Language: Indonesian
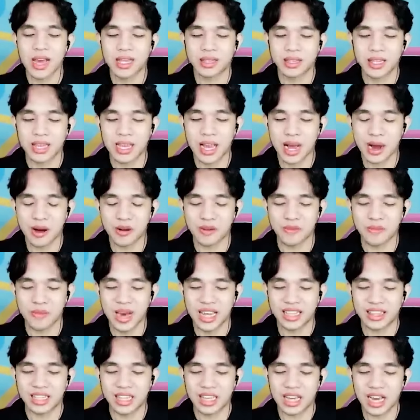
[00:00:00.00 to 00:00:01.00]
Mati kau,
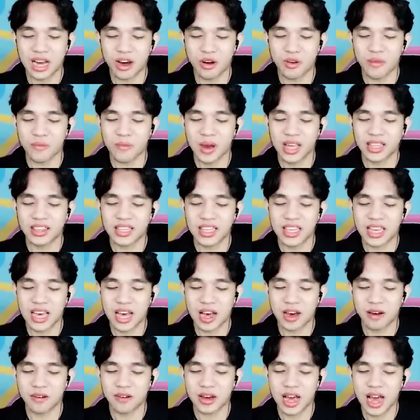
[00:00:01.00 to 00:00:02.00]
mati kau, mati
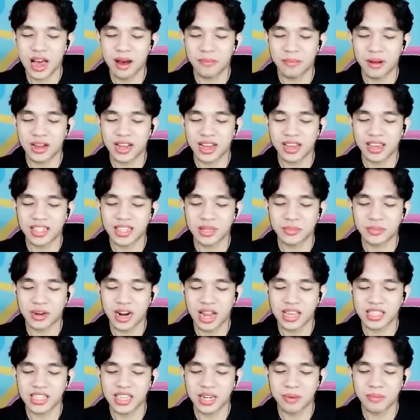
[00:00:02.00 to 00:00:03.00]
kau. Apakah kita
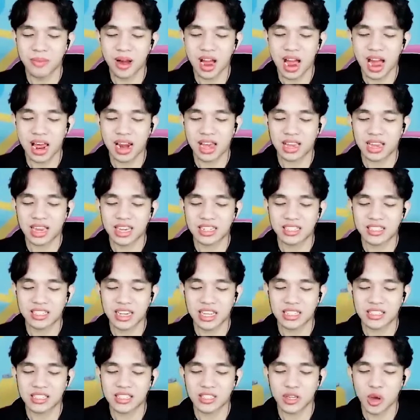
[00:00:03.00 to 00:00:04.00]
berhasil mengalahkan
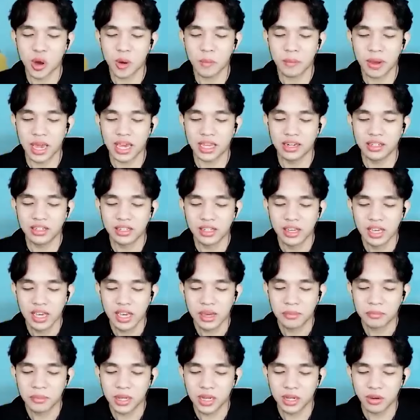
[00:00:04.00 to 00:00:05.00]
Chainsaw Man
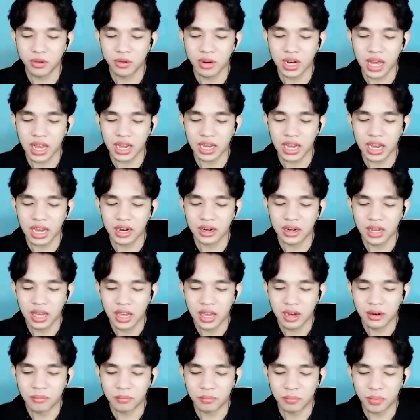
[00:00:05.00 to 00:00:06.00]
menggunakan
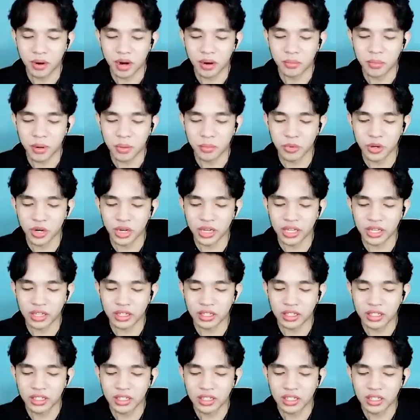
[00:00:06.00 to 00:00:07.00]
Bobo
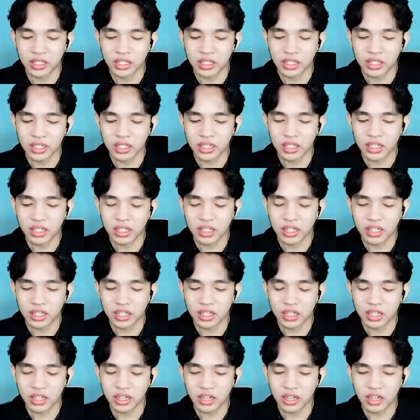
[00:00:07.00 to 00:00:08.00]
Boy?
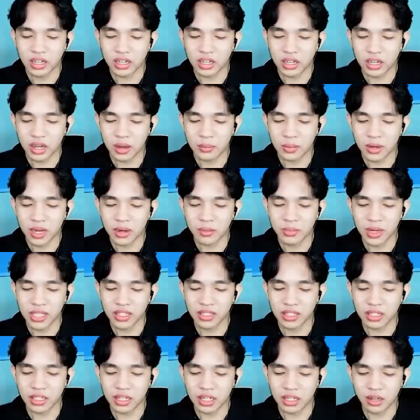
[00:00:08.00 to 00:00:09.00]
Ah, apakah
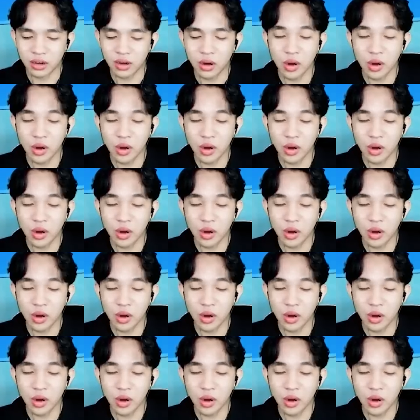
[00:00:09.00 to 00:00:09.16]
mati dia?